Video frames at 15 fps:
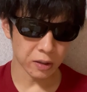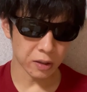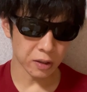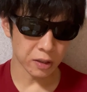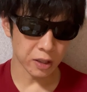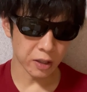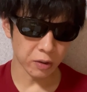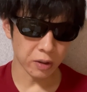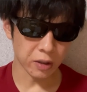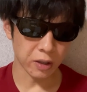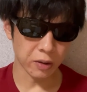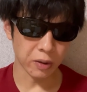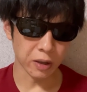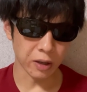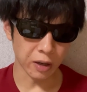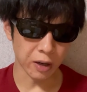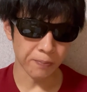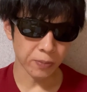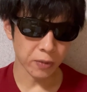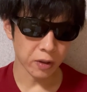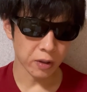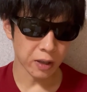してるっていうからね。
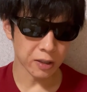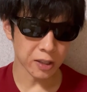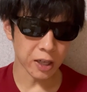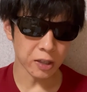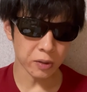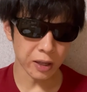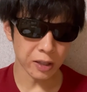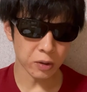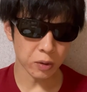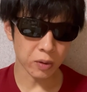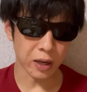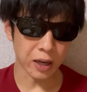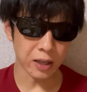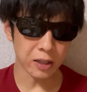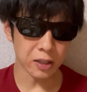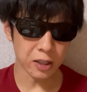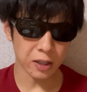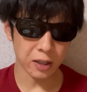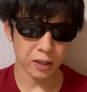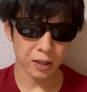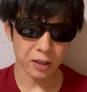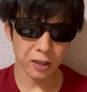で、最初ね、ちょっと
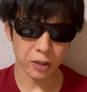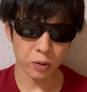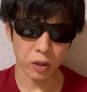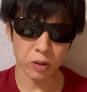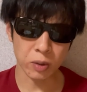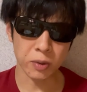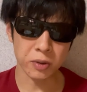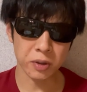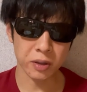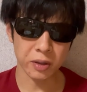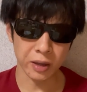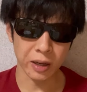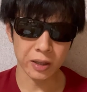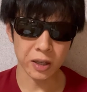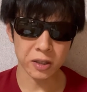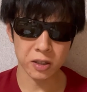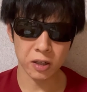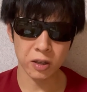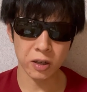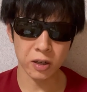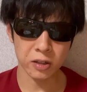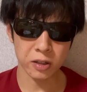アンチな人かと思ったんだよね、たっちゃん
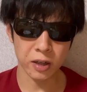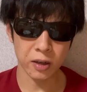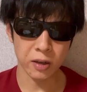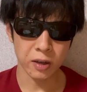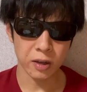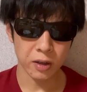に対して。